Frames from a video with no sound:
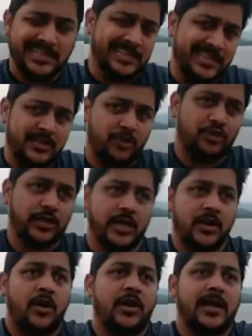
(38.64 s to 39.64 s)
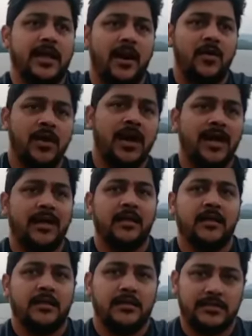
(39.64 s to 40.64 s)
जितना जल्दी हो सके लौट कर
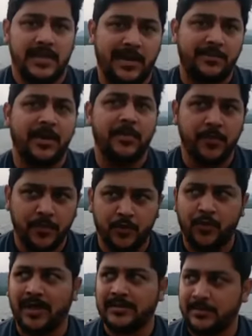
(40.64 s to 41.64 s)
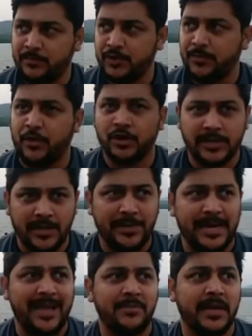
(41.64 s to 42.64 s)
आऊँगा जहाँ पर भी मैं वहाँ से मुझे
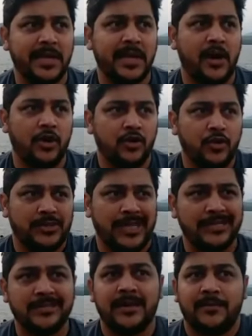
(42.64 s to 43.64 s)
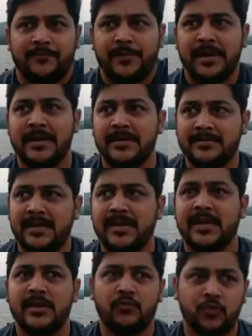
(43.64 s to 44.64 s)
पहुँचने भी टाइम लगेगा और दो चार दिन का पीरियड इस
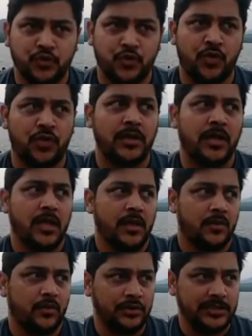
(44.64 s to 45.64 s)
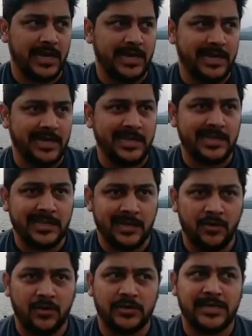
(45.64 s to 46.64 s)
है कि कुछ लोग कुछ यानी
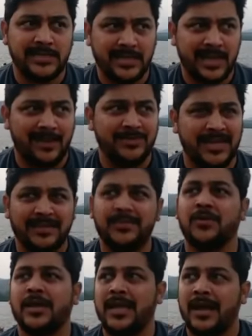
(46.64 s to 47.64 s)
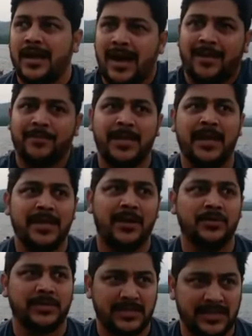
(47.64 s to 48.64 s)
नेता लोग जैसे कि आप जानते हो कि यहाँ का
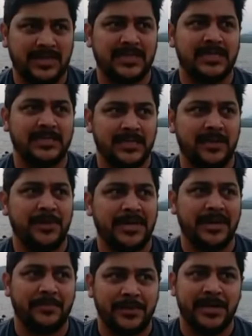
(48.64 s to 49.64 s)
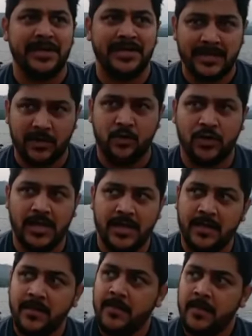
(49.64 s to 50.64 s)
आमदार या उसके साथ के जितने भी करप्टेड नेता
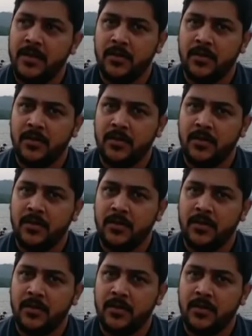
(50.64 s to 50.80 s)
लोग हैं